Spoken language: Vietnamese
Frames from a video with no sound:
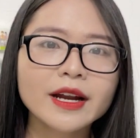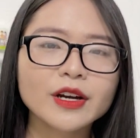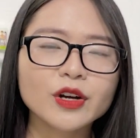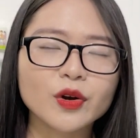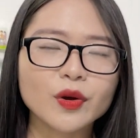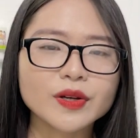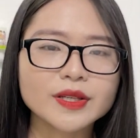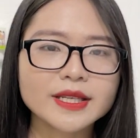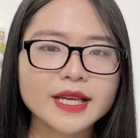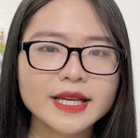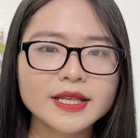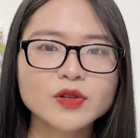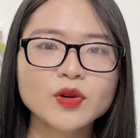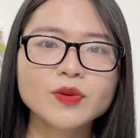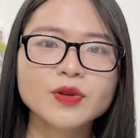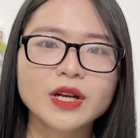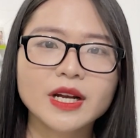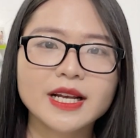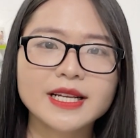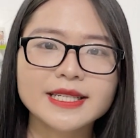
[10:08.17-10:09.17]
Nó sẽ giúp
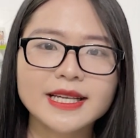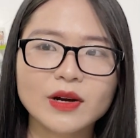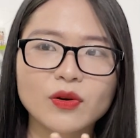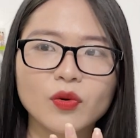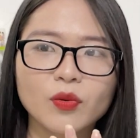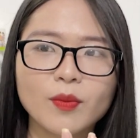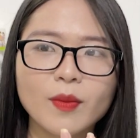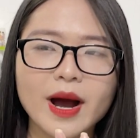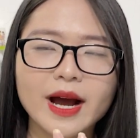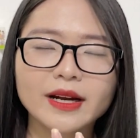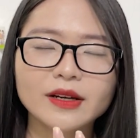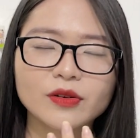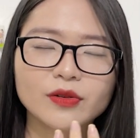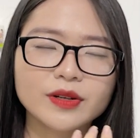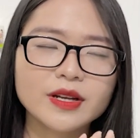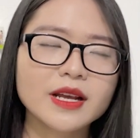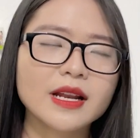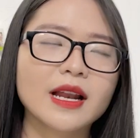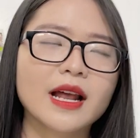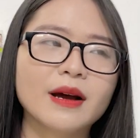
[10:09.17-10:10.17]
cho làn da của bạn có
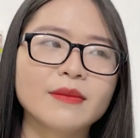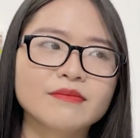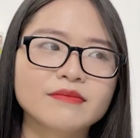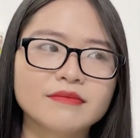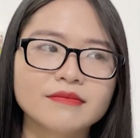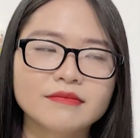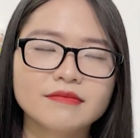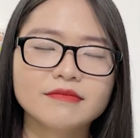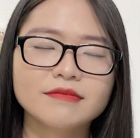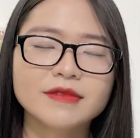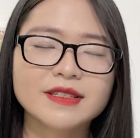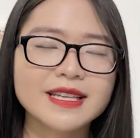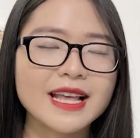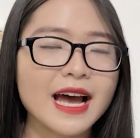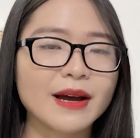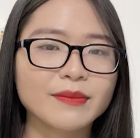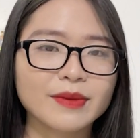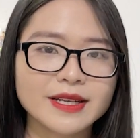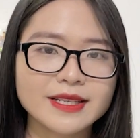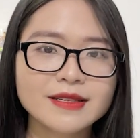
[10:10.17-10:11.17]
thể làm
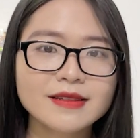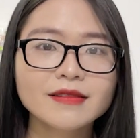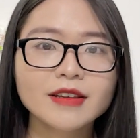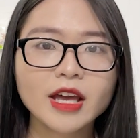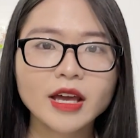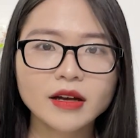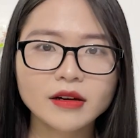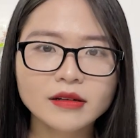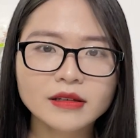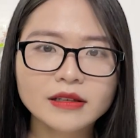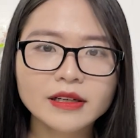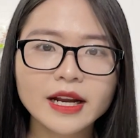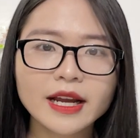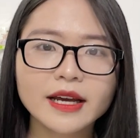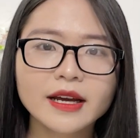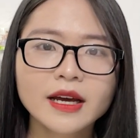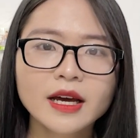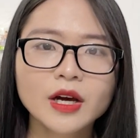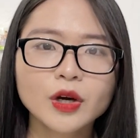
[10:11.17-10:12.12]
giảm cái sự kích ứng này,